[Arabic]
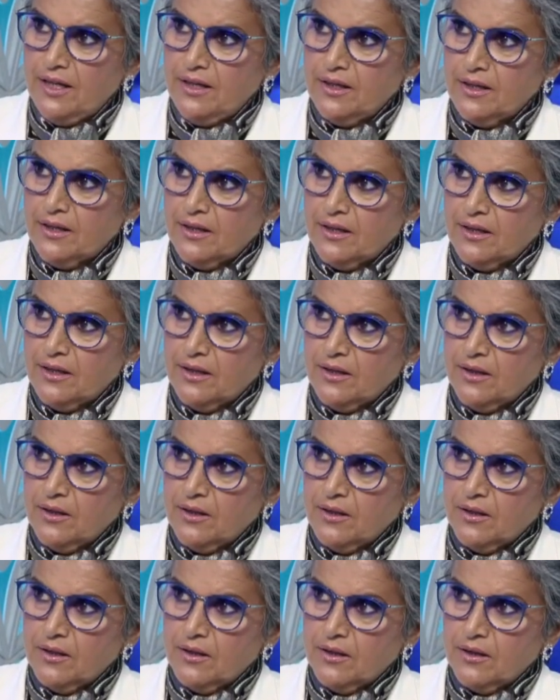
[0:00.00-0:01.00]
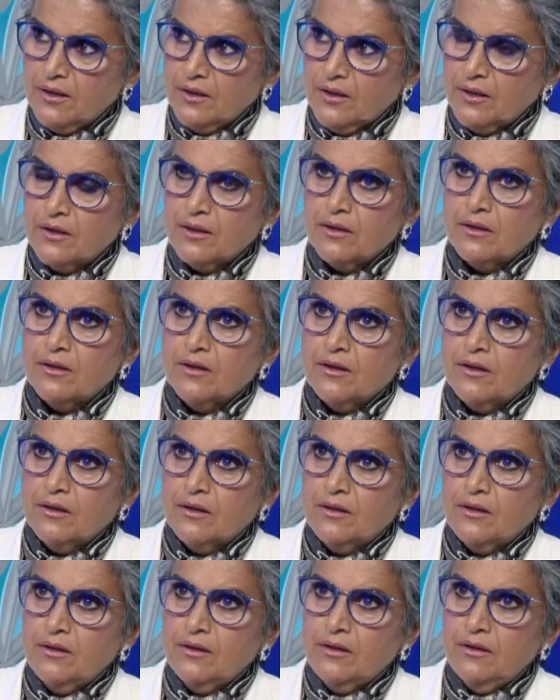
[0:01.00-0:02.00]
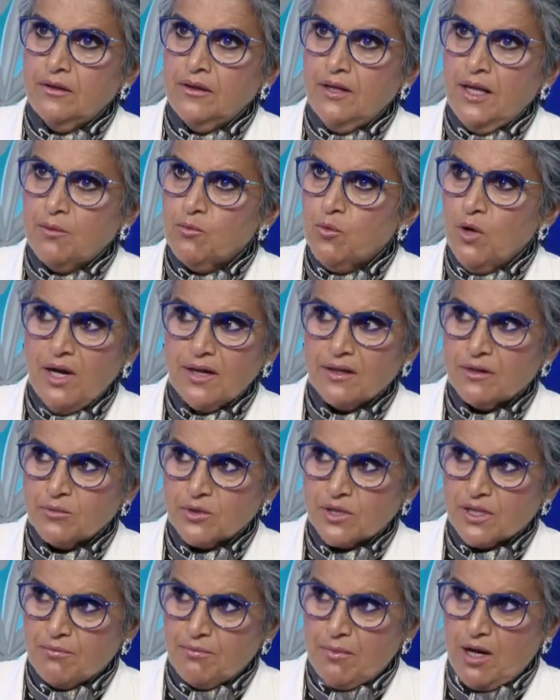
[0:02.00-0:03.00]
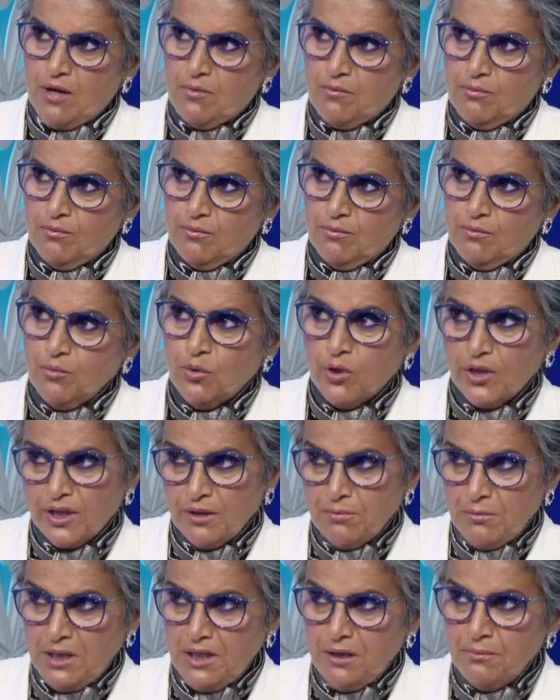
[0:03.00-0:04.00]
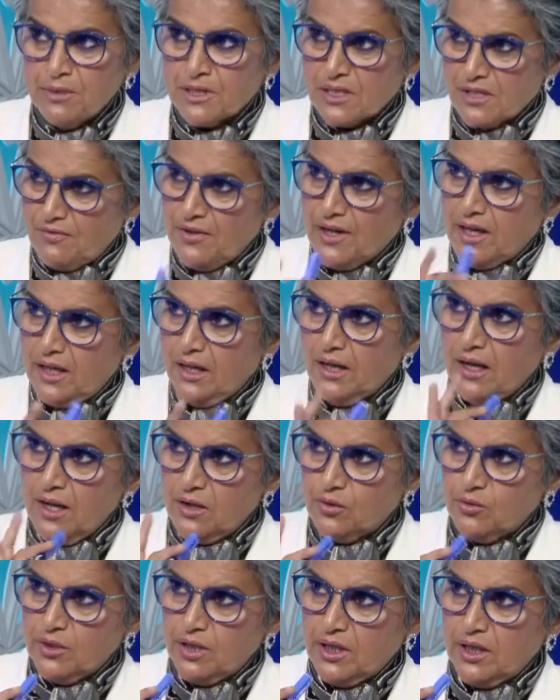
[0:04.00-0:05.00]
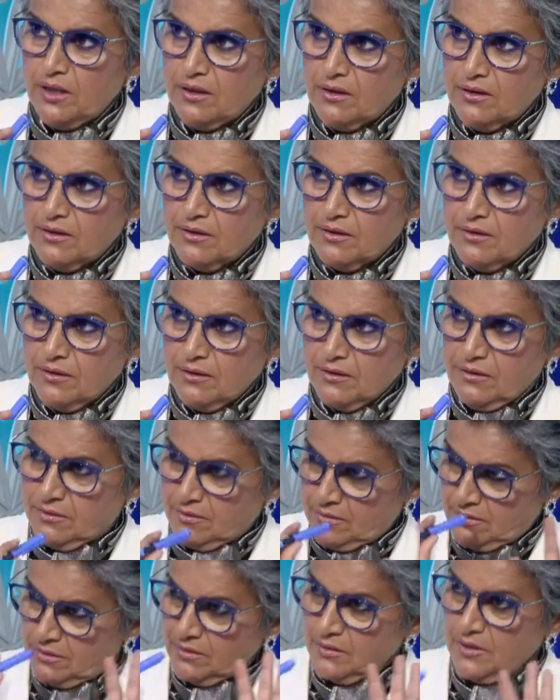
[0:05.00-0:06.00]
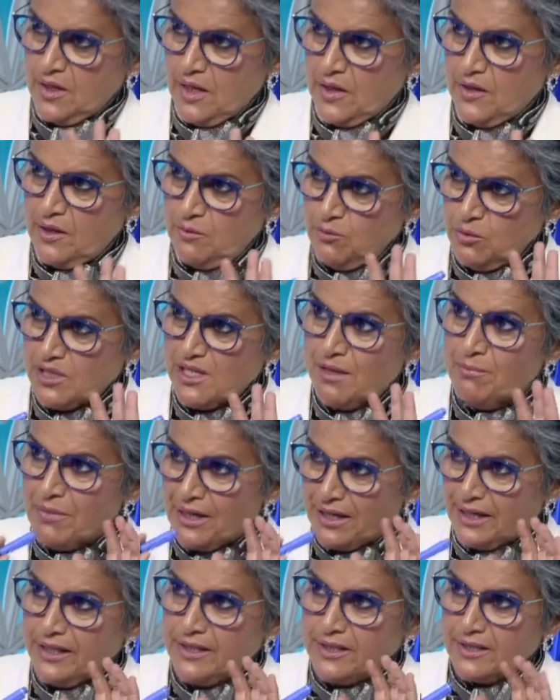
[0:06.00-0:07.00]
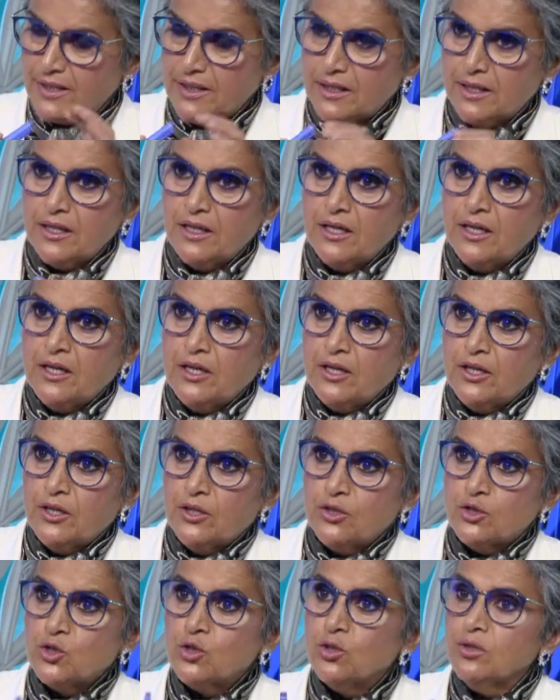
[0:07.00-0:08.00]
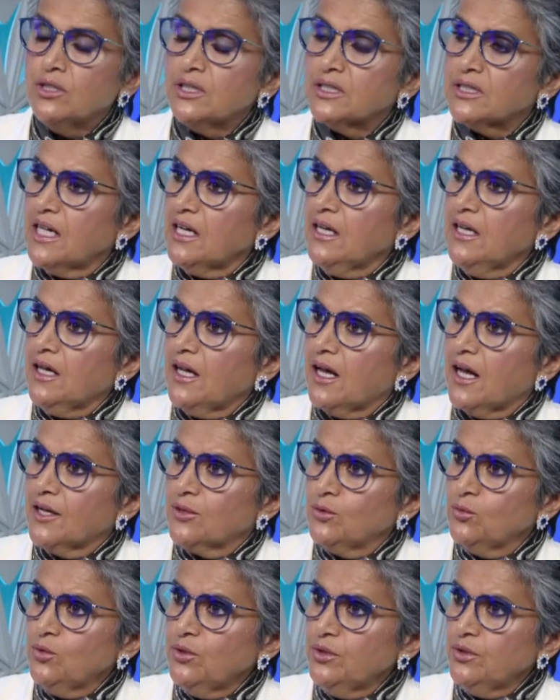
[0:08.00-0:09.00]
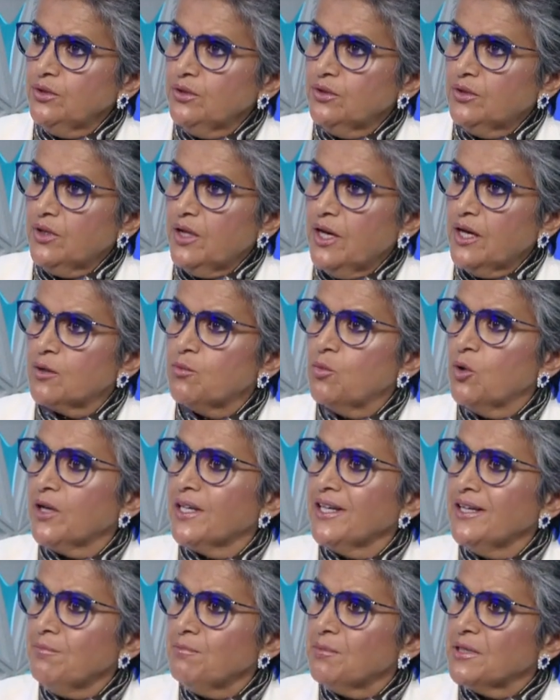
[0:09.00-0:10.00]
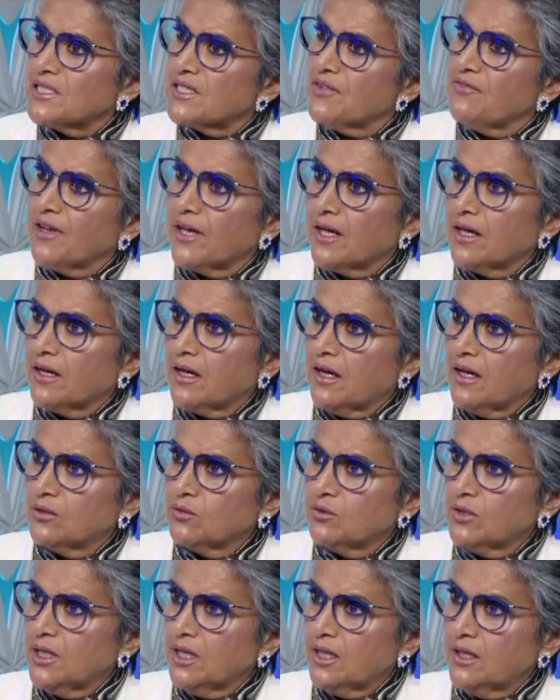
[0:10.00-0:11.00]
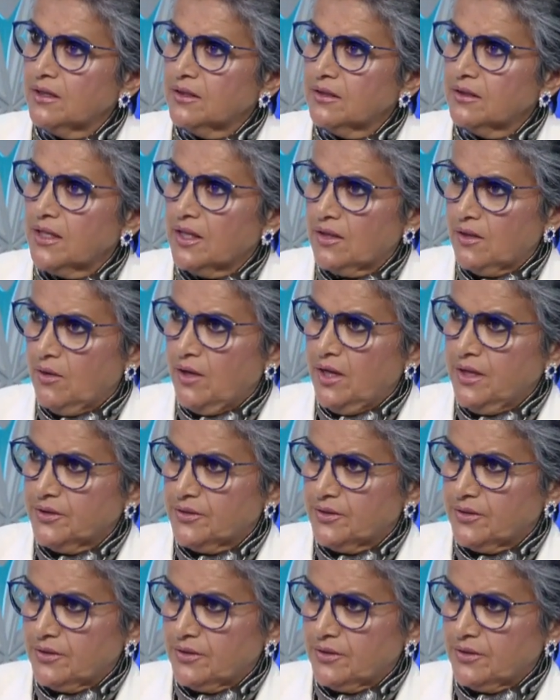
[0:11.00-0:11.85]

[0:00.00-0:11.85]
فئه البدون لا مو هذا مسماهم مقيمين بصفه غير قانونيه هذا المسمى الرئيسي اوكي شلون تطلع قانون حق مقيم بصفه غير قانونيه هذا واحد